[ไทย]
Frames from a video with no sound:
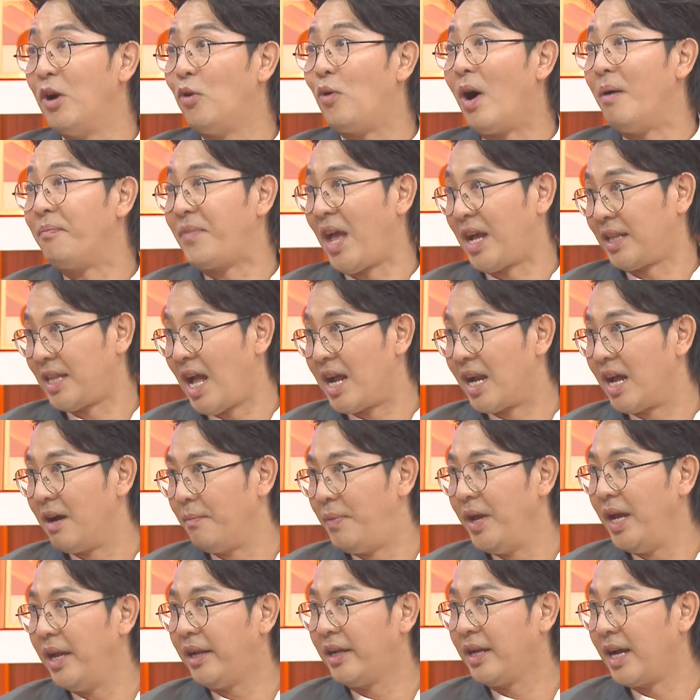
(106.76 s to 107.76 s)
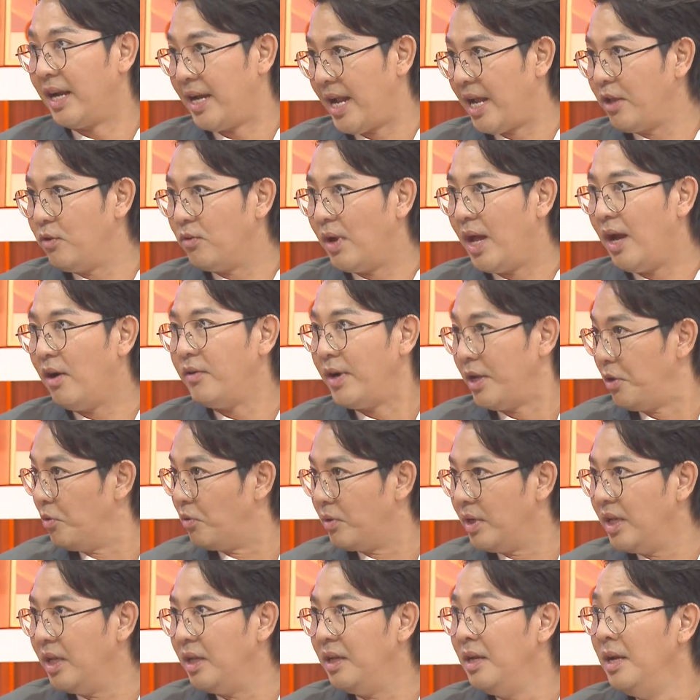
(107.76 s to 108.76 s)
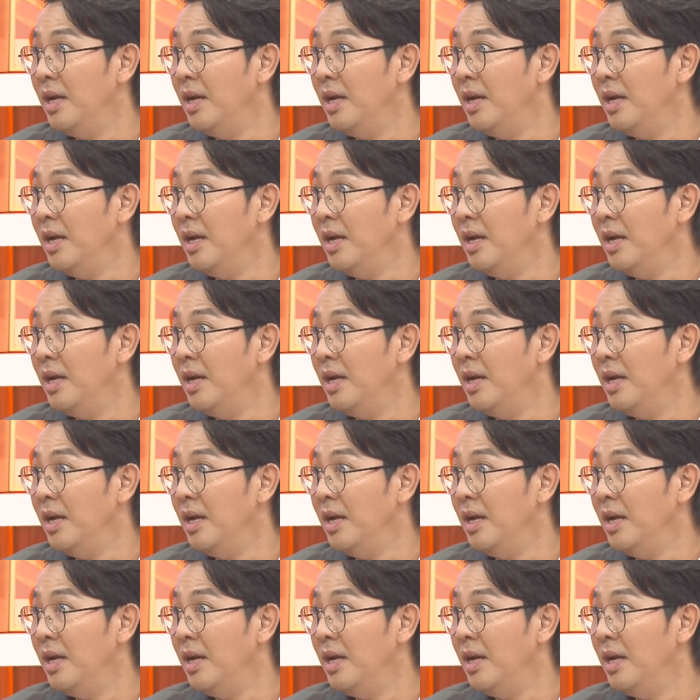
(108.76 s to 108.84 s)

องความแตกต่างทางเพศกันได้อยู่แล้วในยุคนี้